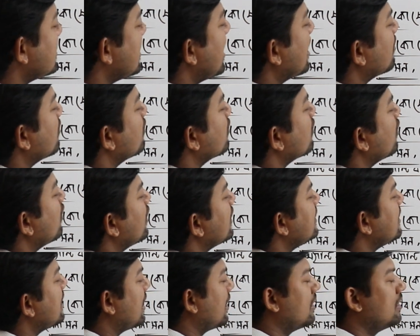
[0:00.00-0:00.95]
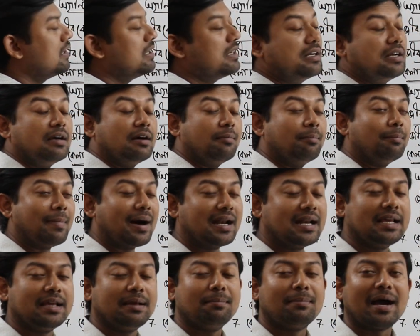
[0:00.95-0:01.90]
স্থাপন হয় না
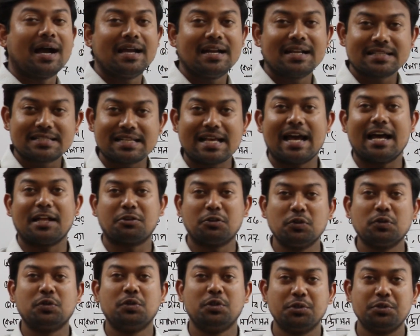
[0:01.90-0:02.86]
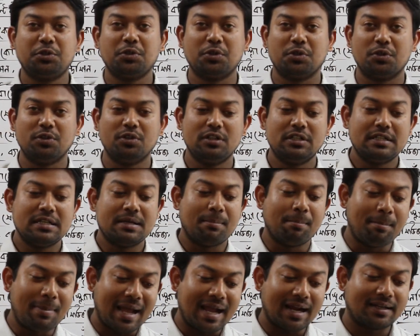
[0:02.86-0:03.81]
মানে ভাইরাস এত ক্ষুদ্র
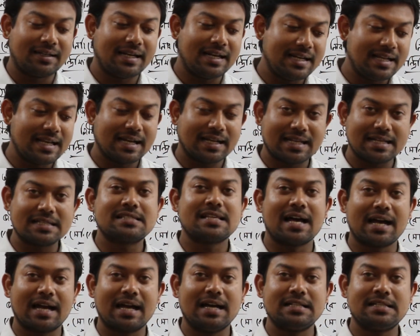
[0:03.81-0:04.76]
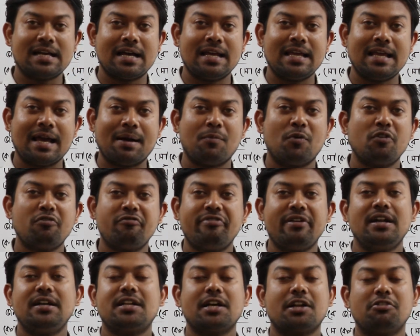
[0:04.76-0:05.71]
ব্যাকটেরিয়াকে সাকা যায় এমন
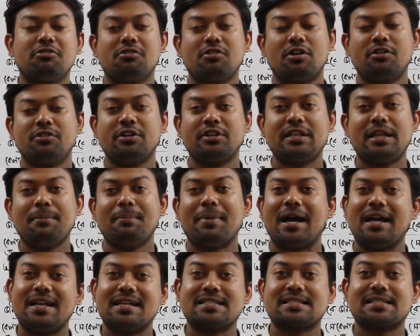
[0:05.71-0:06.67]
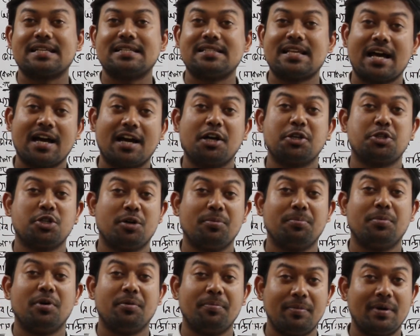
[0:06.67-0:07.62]
ফিল্টারও কোনোদিন ভাইরাসকে সাকা
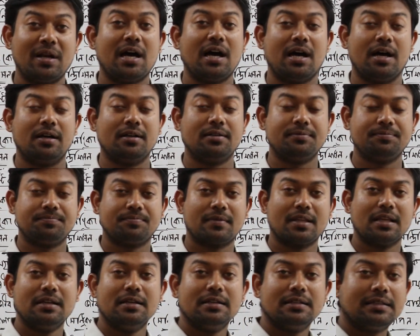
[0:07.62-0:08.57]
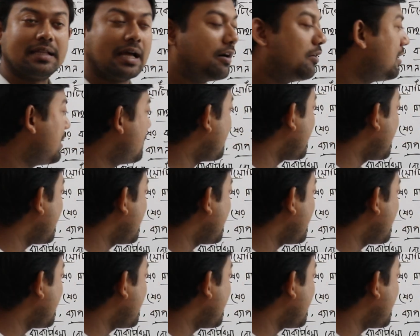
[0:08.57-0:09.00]
সম্ভব না তাহলে